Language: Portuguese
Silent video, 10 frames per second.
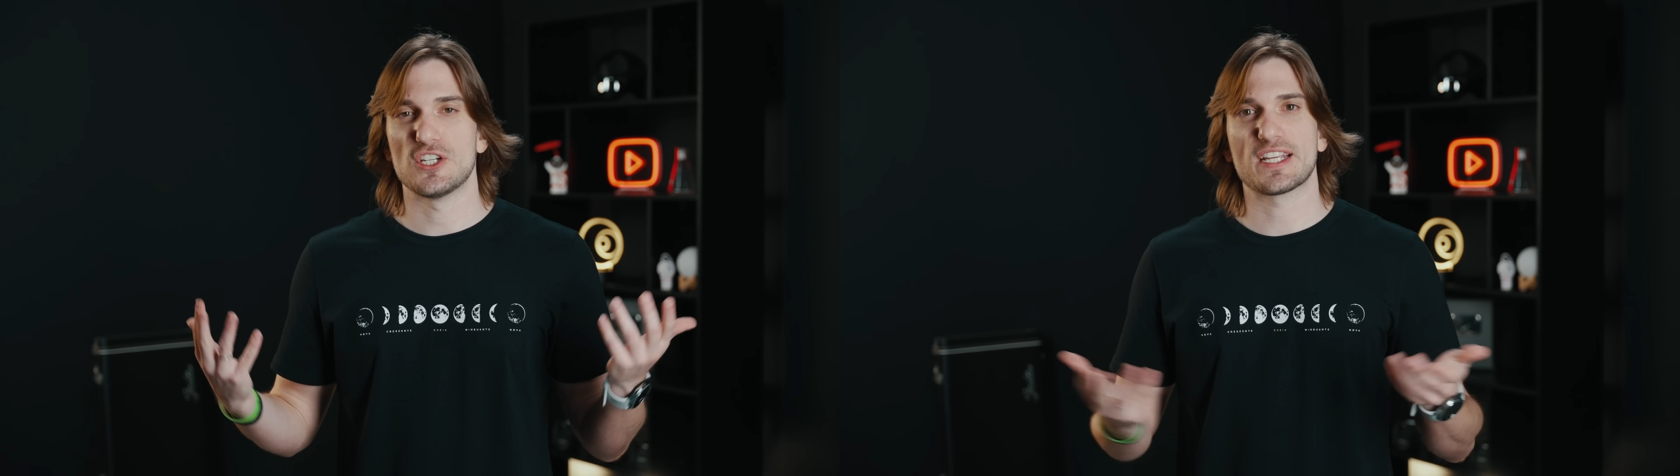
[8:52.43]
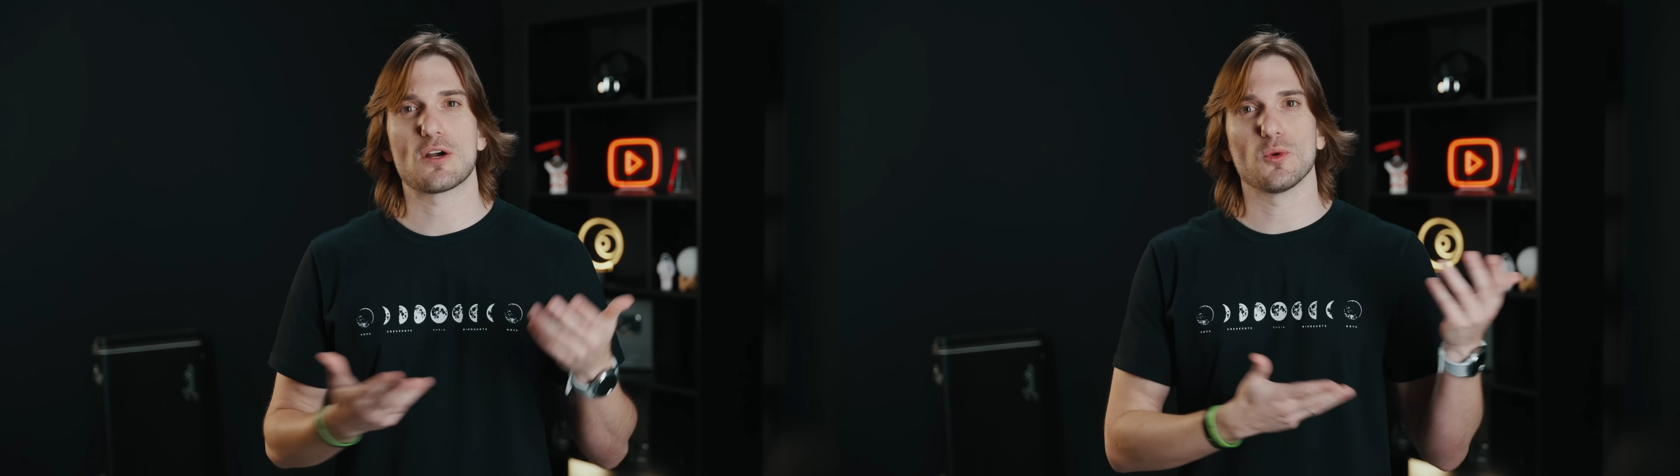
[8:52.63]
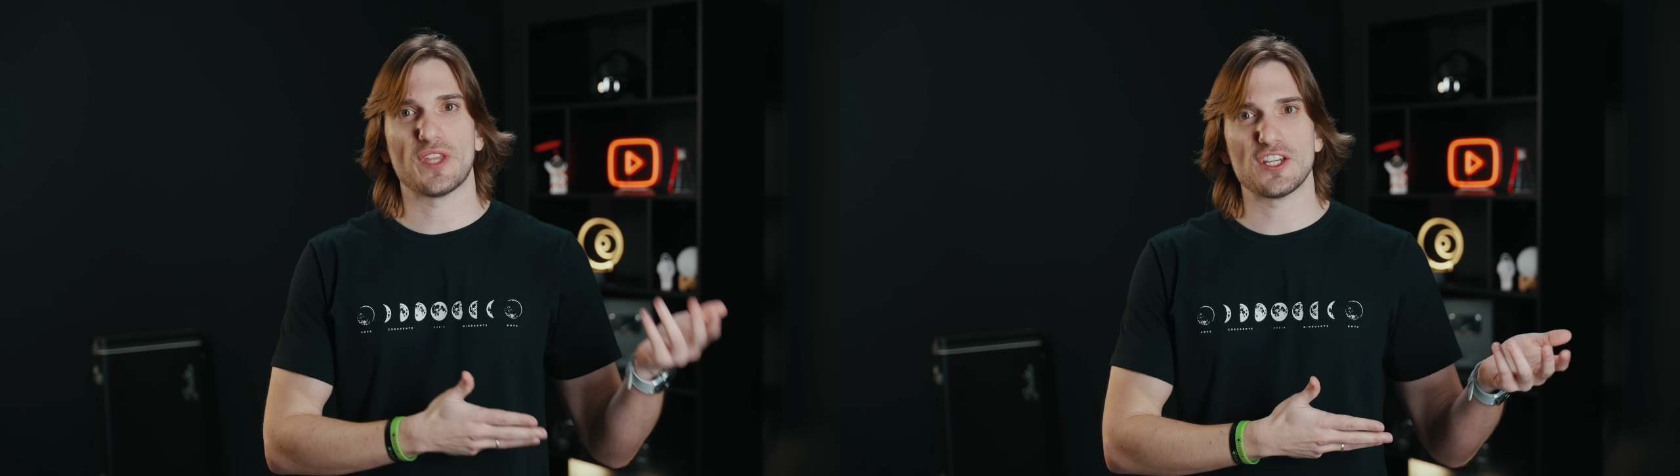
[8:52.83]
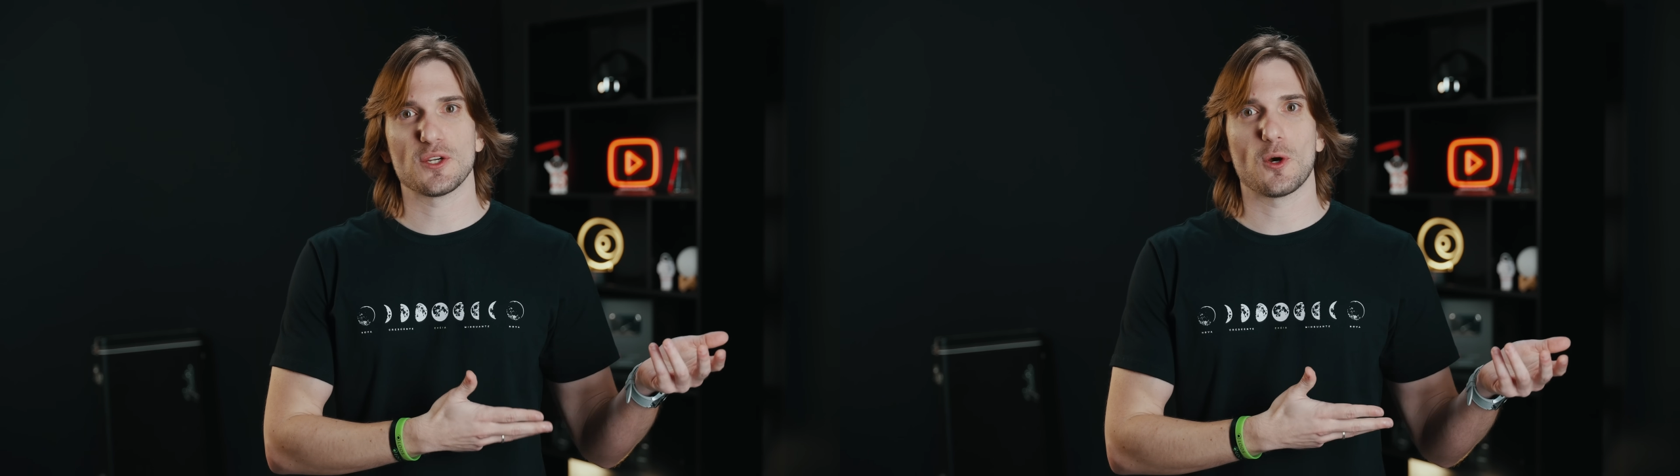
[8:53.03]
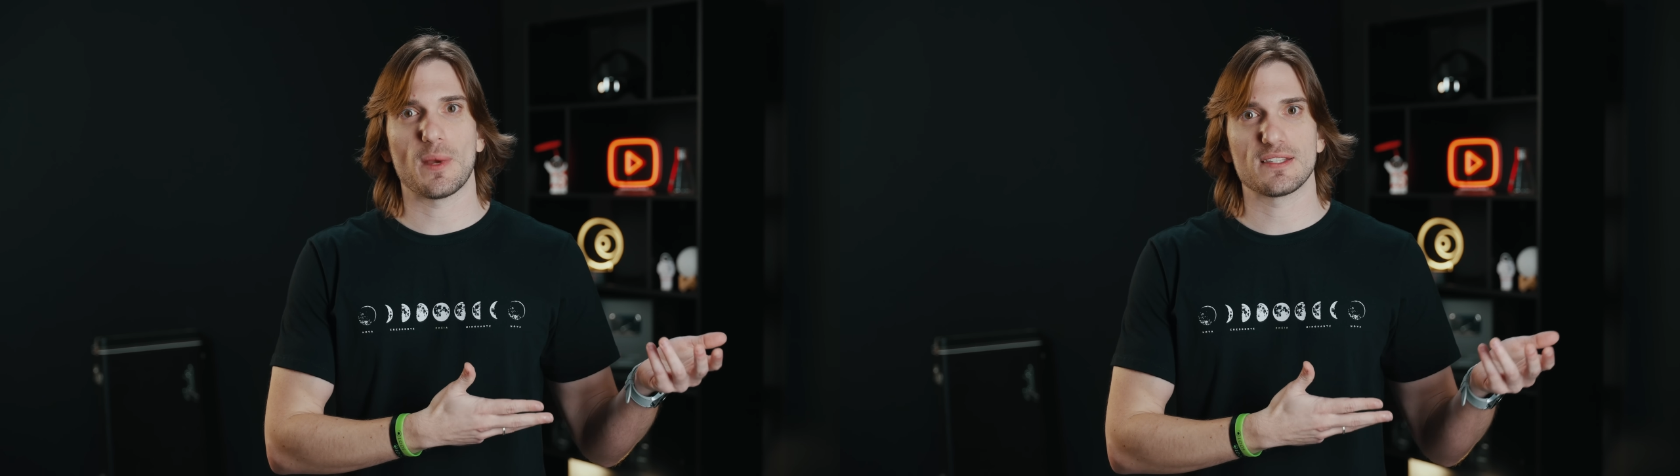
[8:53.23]
já que a contagem
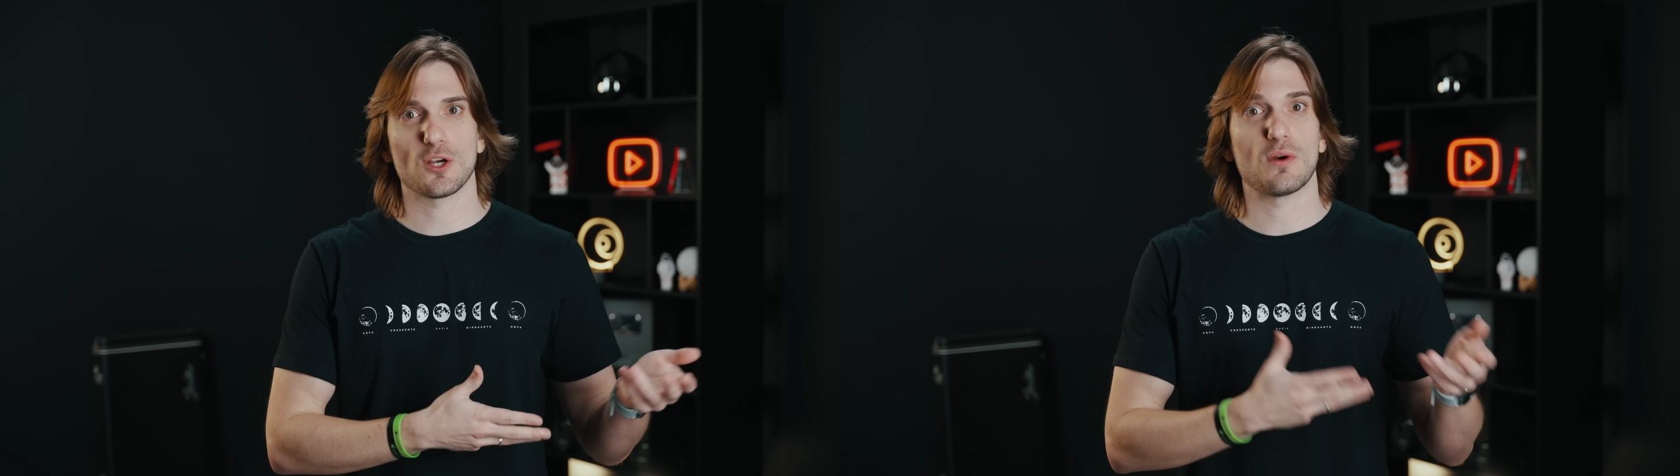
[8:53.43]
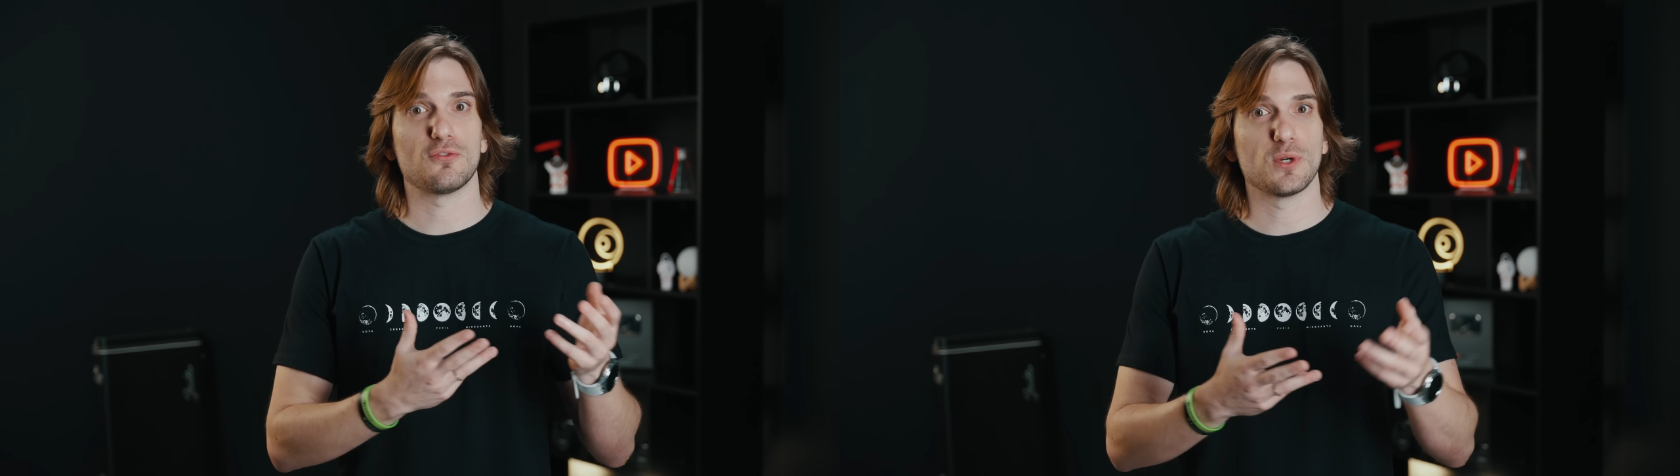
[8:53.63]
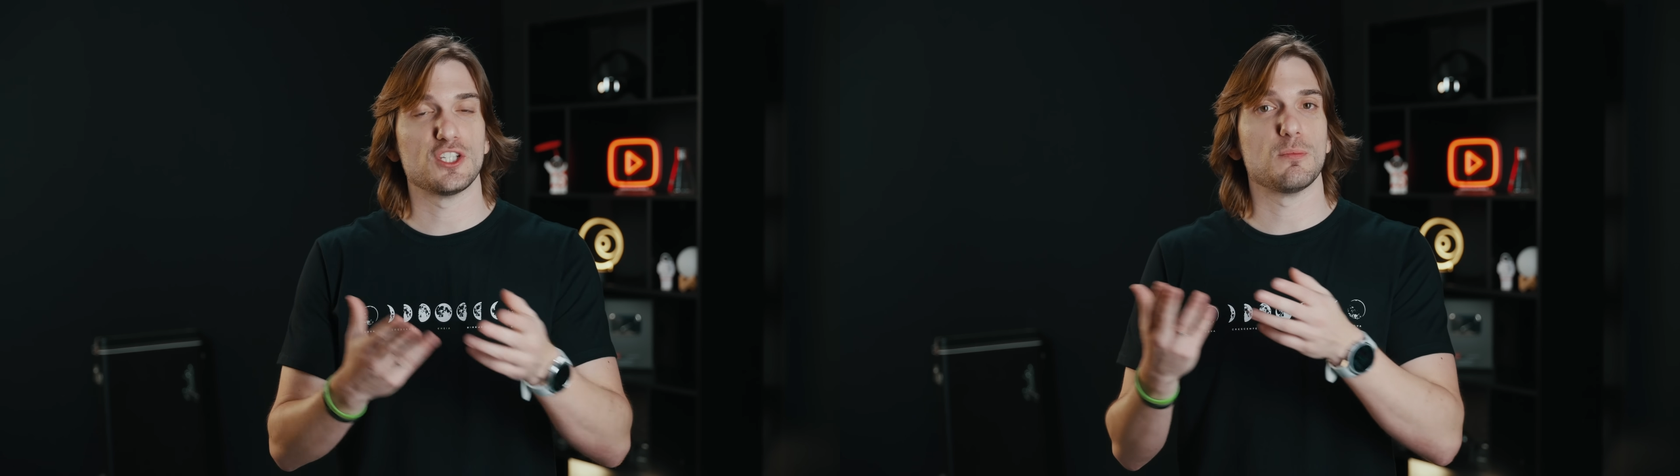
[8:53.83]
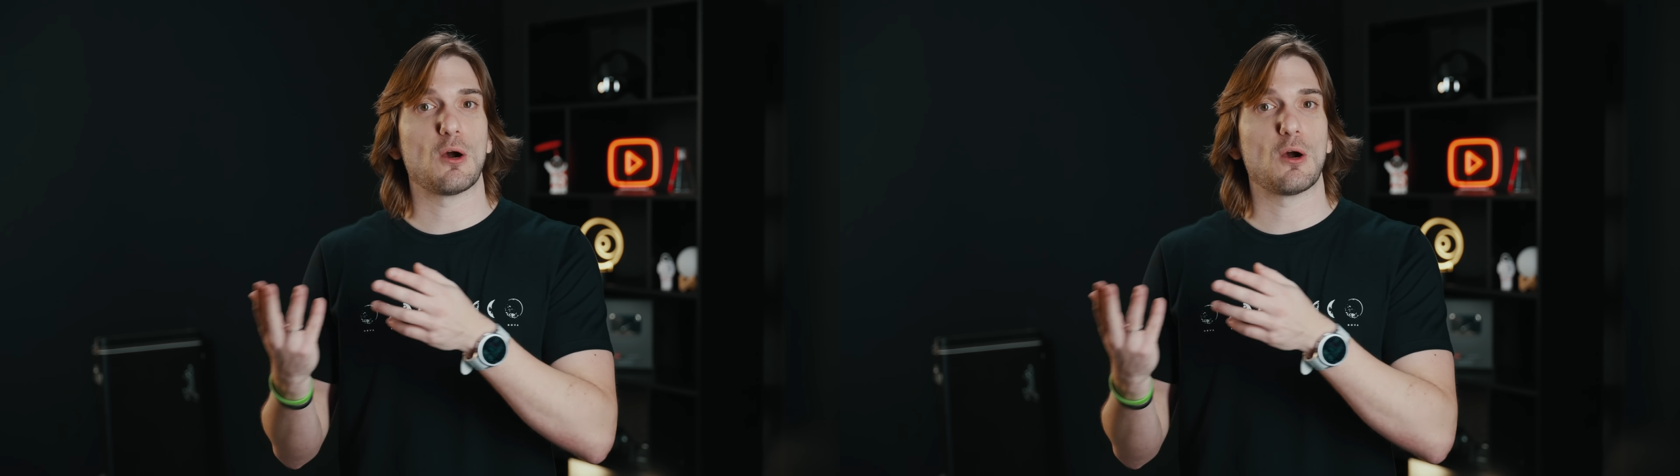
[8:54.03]
começa com a fuga de